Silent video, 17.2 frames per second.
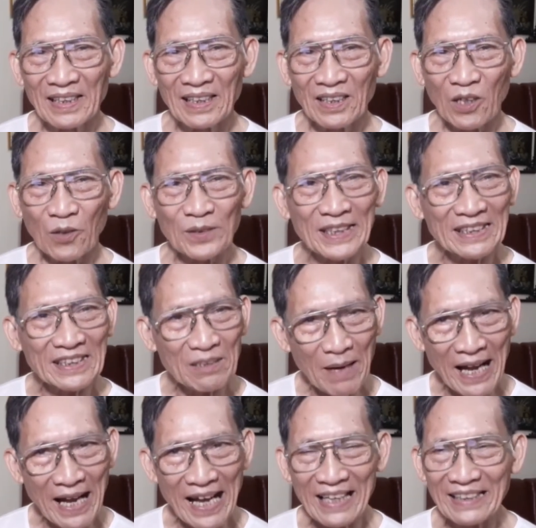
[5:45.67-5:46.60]
còn nguyên nhân thứ
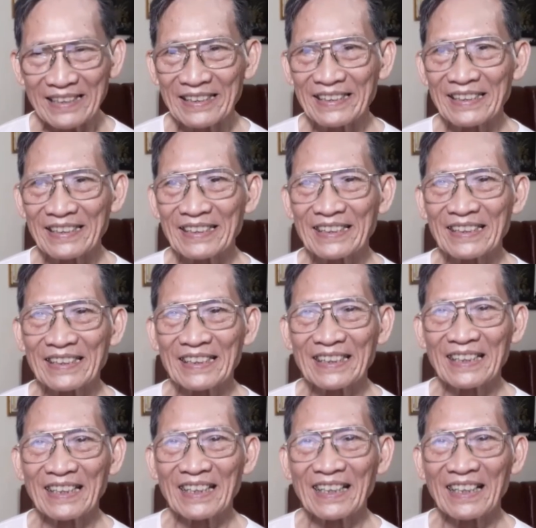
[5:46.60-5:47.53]
ba
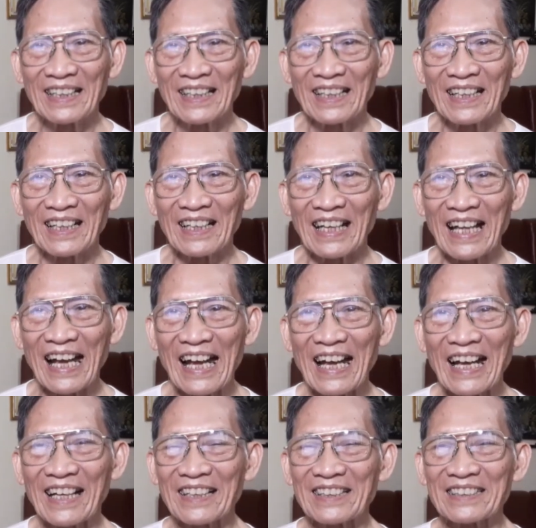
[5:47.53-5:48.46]

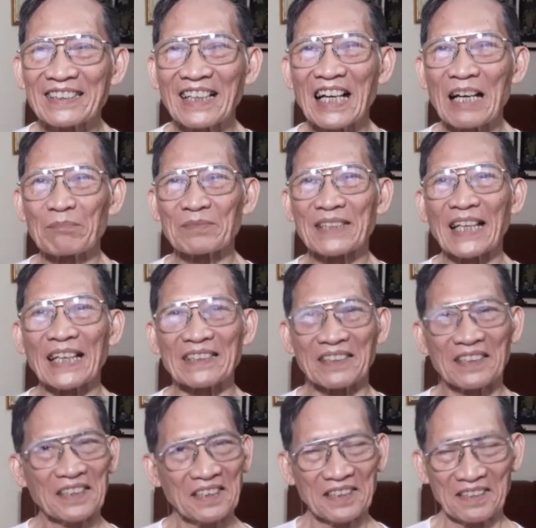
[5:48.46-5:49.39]
là trường hợp thận
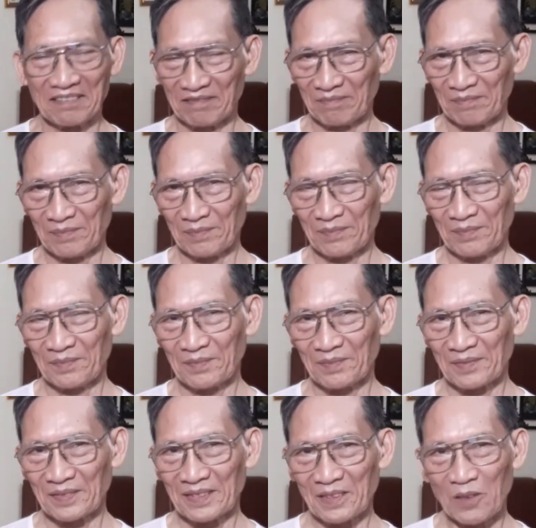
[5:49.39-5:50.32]
hư
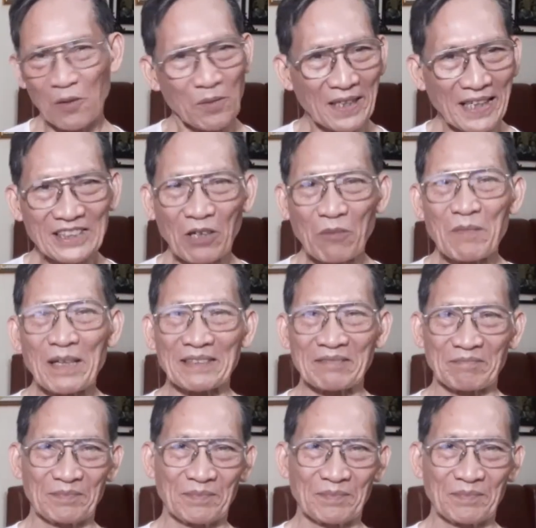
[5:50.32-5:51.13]
cũng gây chóng mặt